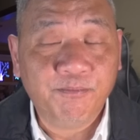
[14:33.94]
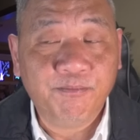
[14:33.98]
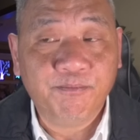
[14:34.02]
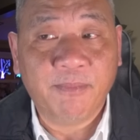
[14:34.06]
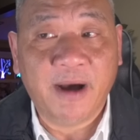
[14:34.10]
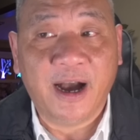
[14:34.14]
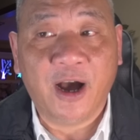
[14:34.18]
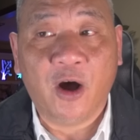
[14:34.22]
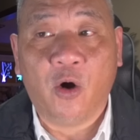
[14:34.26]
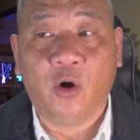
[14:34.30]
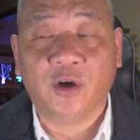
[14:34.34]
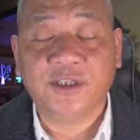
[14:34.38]

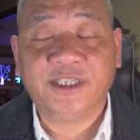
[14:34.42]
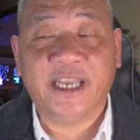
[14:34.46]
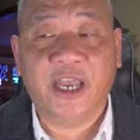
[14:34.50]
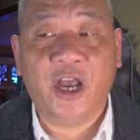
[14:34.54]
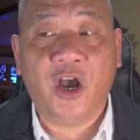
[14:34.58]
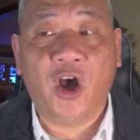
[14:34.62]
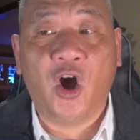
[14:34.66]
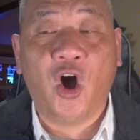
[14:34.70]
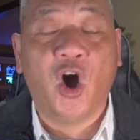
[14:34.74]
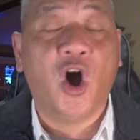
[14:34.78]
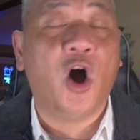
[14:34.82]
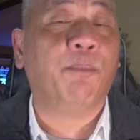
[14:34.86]
Mà họ
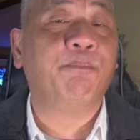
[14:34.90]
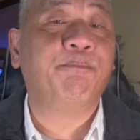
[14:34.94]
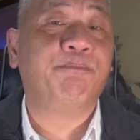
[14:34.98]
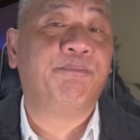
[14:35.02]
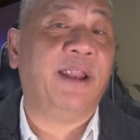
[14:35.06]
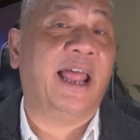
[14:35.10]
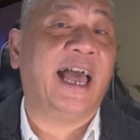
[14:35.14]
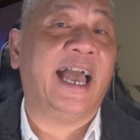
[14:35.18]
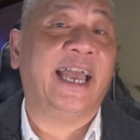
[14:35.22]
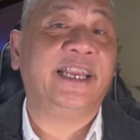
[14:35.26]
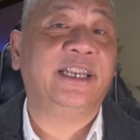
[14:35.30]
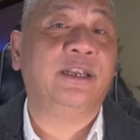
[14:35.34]
sẽ họp
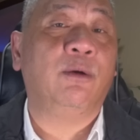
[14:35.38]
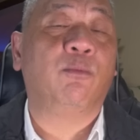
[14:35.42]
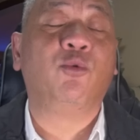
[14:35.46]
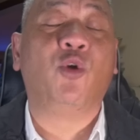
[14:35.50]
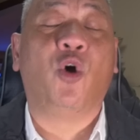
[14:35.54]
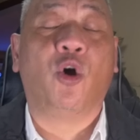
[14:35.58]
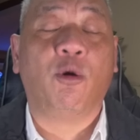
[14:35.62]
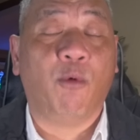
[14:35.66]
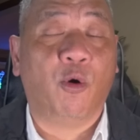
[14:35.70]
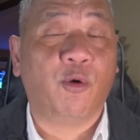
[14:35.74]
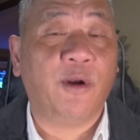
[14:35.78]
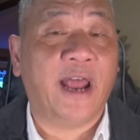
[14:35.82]
lại trong
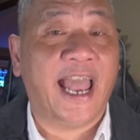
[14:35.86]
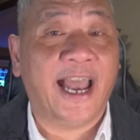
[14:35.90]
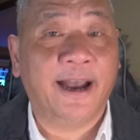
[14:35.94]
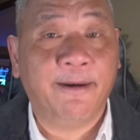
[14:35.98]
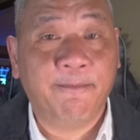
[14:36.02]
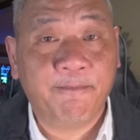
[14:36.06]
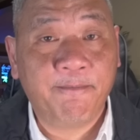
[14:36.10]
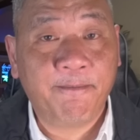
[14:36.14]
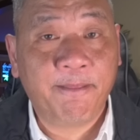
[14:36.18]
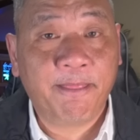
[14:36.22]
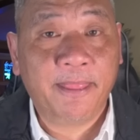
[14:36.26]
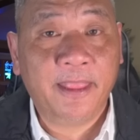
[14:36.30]
nội bộ đảng
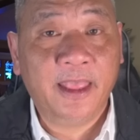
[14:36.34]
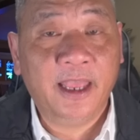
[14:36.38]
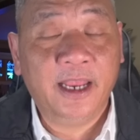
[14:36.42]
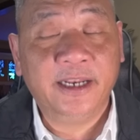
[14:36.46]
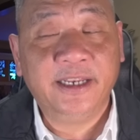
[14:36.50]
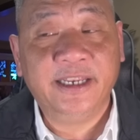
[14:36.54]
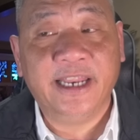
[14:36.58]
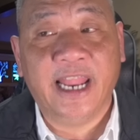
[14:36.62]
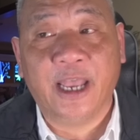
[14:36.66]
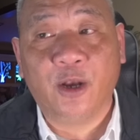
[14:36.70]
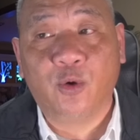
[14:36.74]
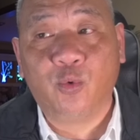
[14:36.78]

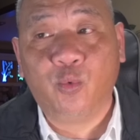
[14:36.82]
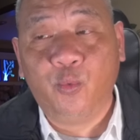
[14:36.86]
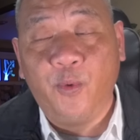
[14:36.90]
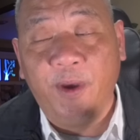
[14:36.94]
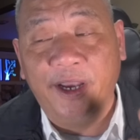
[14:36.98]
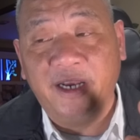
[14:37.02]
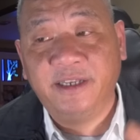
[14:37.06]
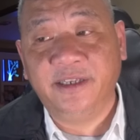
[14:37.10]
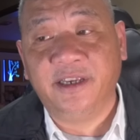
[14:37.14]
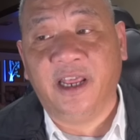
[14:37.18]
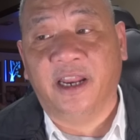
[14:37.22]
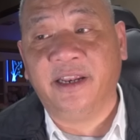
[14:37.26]
để
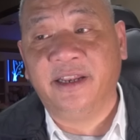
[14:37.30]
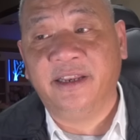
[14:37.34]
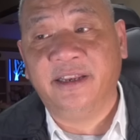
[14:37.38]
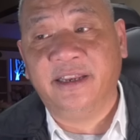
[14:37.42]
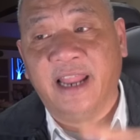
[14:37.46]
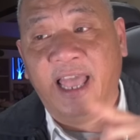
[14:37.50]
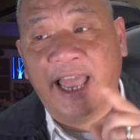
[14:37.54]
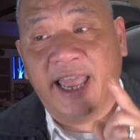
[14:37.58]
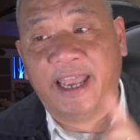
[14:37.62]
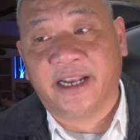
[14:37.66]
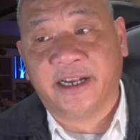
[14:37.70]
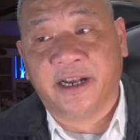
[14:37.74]
quyết
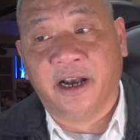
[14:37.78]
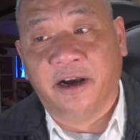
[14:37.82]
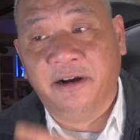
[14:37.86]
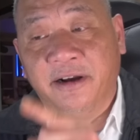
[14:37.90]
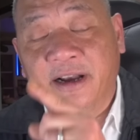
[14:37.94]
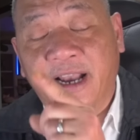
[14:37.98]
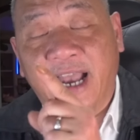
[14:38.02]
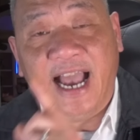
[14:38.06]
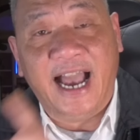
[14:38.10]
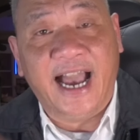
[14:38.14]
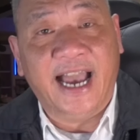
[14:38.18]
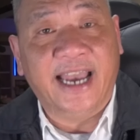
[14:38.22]
định đề
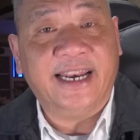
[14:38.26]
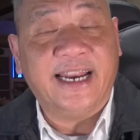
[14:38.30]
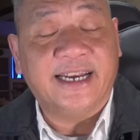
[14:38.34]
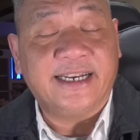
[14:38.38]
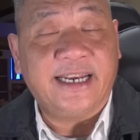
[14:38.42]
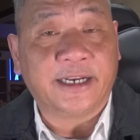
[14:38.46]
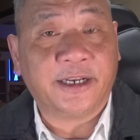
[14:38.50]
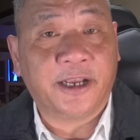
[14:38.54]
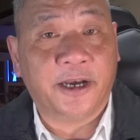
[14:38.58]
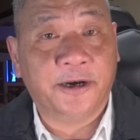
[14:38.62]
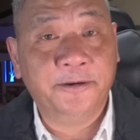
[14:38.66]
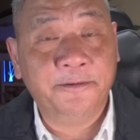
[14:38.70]
cử ai ra
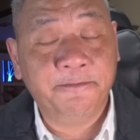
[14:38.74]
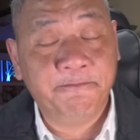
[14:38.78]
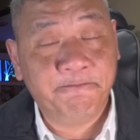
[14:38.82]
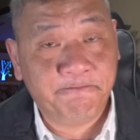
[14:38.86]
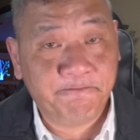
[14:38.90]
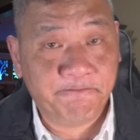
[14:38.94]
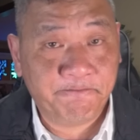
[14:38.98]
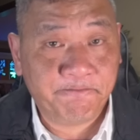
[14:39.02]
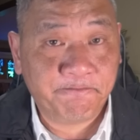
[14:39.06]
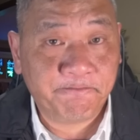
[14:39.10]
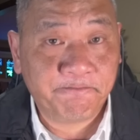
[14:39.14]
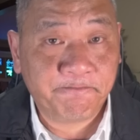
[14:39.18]
tranh cử.
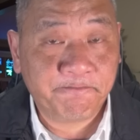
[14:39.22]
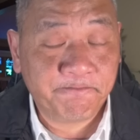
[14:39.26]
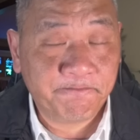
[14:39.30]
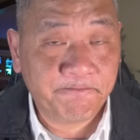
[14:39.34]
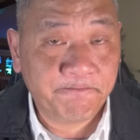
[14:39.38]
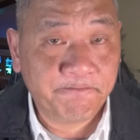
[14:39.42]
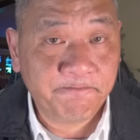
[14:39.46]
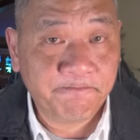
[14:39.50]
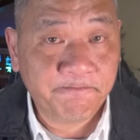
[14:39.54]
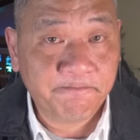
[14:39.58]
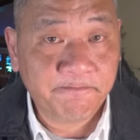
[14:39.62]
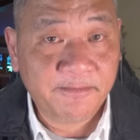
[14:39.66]

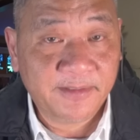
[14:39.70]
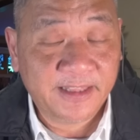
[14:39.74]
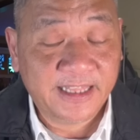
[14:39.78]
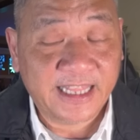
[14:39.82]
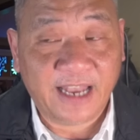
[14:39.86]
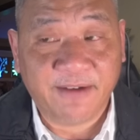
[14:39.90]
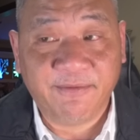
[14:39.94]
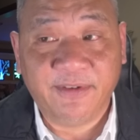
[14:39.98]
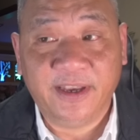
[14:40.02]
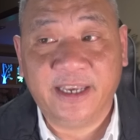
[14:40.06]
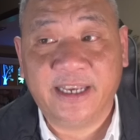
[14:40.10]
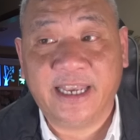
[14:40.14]

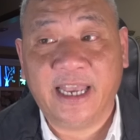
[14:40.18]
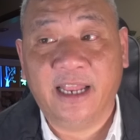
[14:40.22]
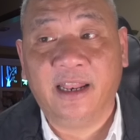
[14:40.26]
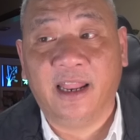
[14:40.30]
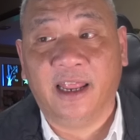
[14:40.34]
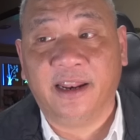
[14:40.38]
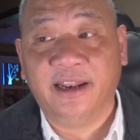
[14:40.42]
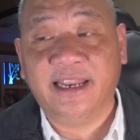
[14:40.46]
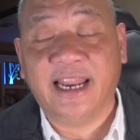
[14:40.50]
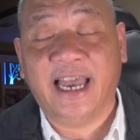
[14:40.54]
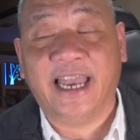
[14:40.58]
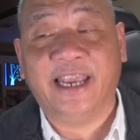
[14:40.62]
Tại vì cái
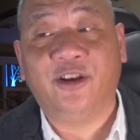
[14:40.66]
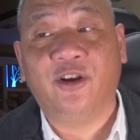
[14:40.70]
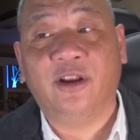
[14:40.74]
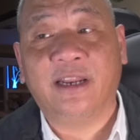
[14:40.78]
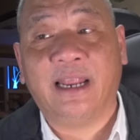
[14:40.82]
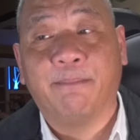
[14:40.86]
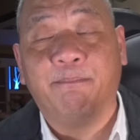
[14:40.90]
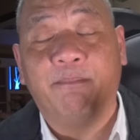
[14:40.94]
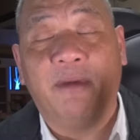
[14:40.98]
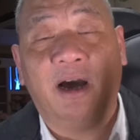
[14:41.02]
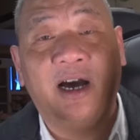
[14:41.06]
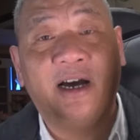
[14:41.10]
lệnh này nó
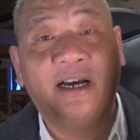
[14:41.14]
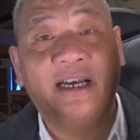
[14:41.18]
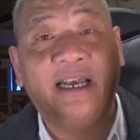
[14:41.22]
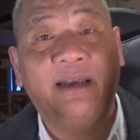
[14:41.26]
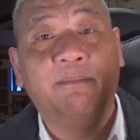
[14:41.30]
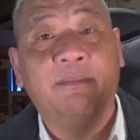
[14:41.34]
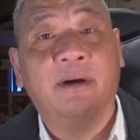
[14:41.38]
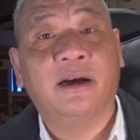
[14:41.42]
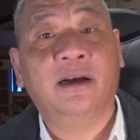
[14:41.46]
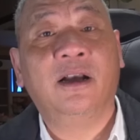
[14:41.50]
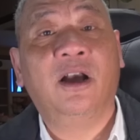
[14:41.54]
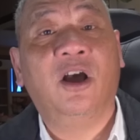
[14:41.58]
nằm ở
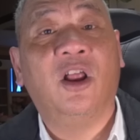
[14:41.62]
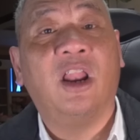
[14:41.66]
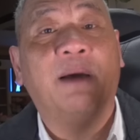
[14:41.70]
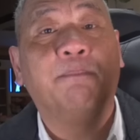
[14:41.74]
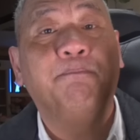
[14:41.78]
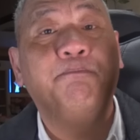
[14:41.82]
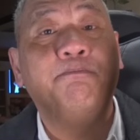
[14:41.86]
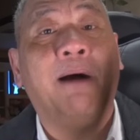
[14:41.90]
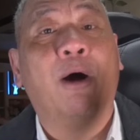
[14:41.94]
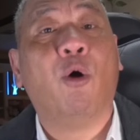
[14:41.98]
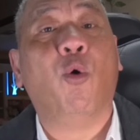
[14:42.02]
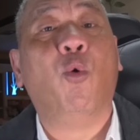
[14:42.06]
cái mức gọi là
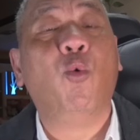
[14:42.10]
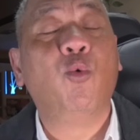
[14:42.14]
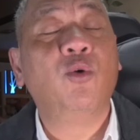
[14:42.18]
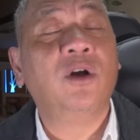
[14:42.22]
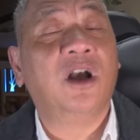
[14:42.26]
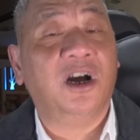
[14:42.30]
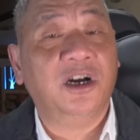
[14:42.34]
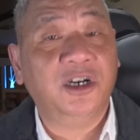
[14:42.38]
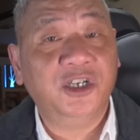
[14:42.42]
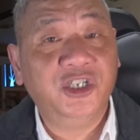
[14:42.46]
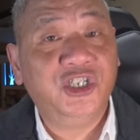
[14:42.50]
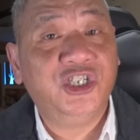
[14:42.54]
bầu
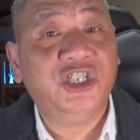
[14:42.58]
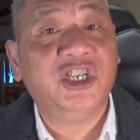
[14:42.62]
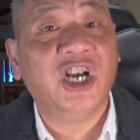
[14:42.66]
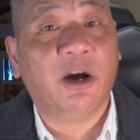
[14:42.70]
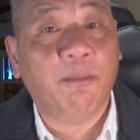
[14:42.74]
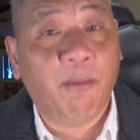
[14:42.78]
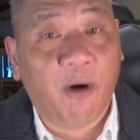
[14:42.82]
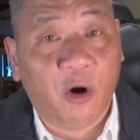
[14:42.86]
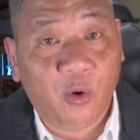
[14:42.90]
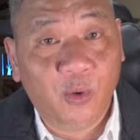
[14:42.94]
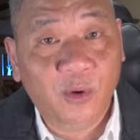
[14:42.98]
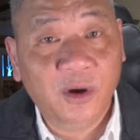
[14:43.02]
cử
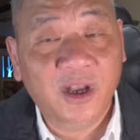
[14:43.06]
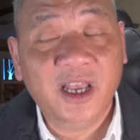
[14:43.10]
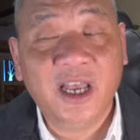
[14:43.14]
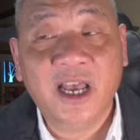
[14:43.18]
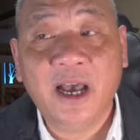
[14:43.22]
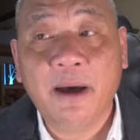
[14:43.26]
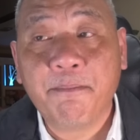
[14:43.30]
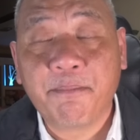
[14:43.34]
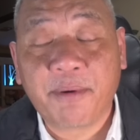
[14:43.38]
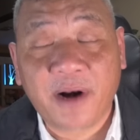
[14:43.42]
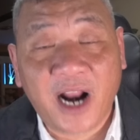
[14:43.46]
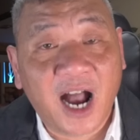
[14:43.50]
sơ bộ,
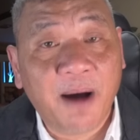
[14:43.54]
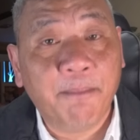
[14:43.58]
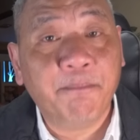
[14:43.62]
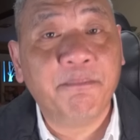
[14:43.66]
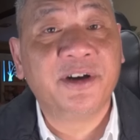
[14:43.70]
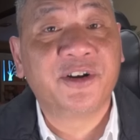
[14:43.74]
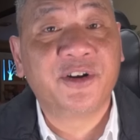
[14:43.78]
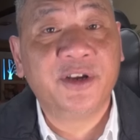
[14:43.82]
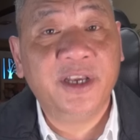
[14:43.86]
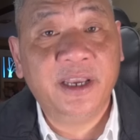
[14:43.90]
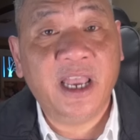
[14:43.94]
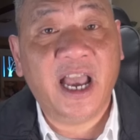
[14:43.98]

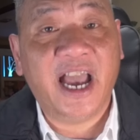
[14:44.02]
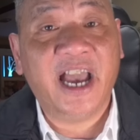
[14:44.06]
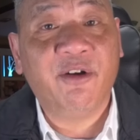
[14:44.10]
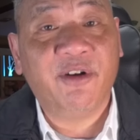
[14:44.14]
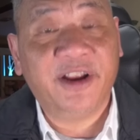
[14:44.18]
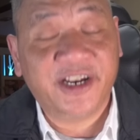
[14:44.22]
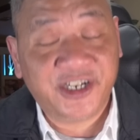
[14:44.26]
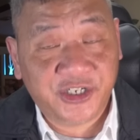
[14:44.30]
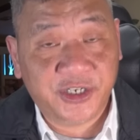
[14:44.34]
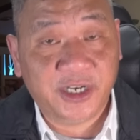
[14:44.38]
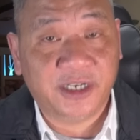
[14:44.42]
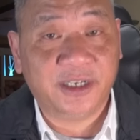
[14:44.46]
primary
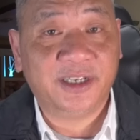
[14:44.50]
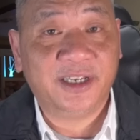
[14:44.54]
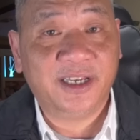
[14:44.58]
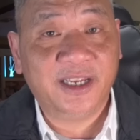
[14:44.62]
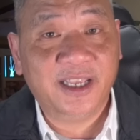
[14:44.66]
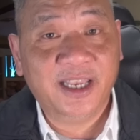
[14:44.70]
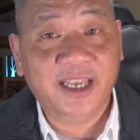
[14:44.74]
election.